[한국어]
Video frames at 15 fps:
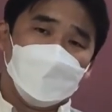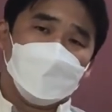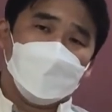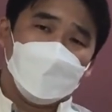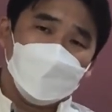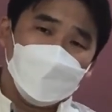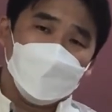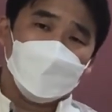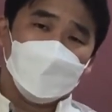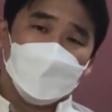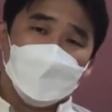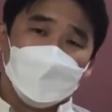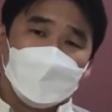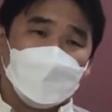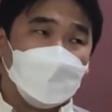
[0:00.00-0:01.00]
자라가,
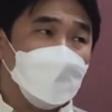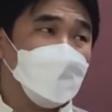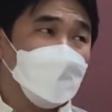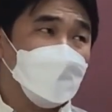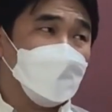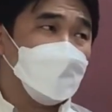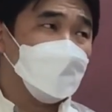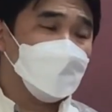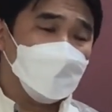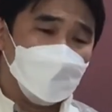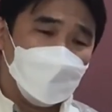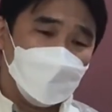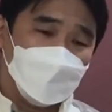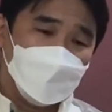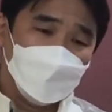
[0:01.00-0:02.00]
자라간다는
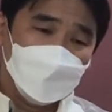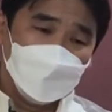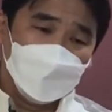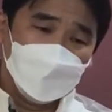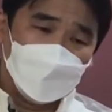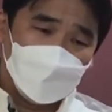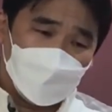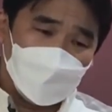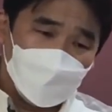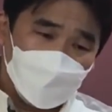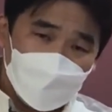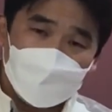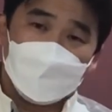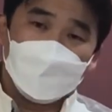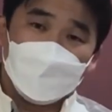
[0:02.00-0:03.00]
게 뭐
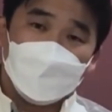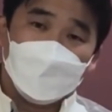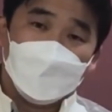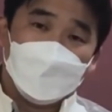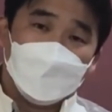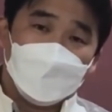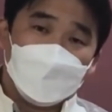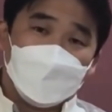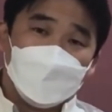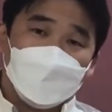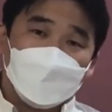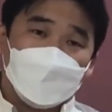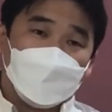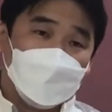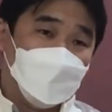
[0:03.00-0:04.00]
하루아침에 우리가
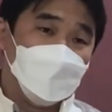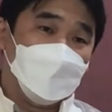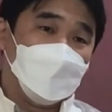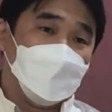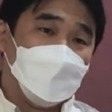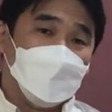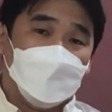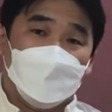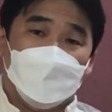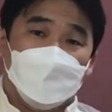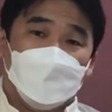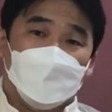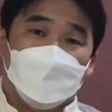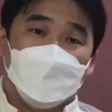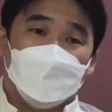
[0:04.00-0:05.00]
뭐 잘합니까?
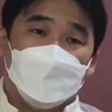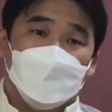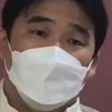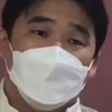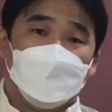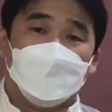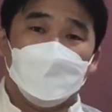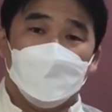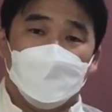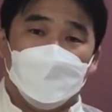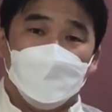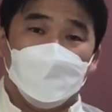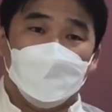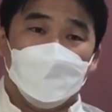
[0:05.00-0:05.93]
아니죠.